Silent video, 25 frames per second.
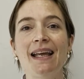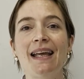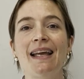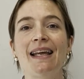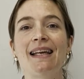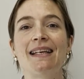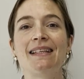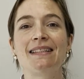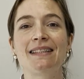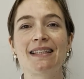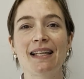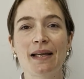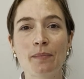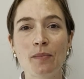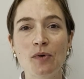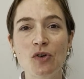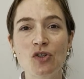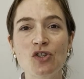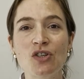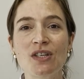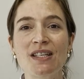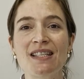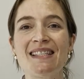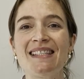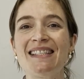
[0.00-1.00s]

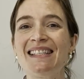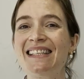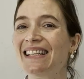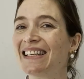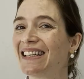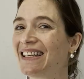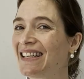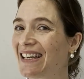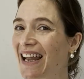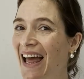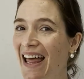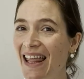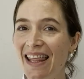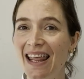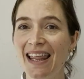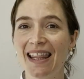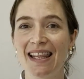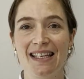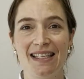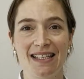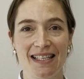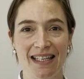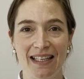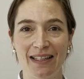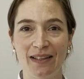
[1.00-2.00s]
estemos sin nada
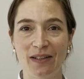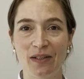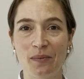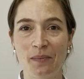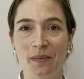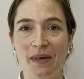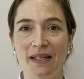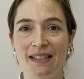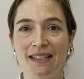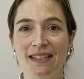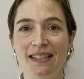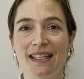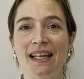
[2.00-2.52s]
de síntomas.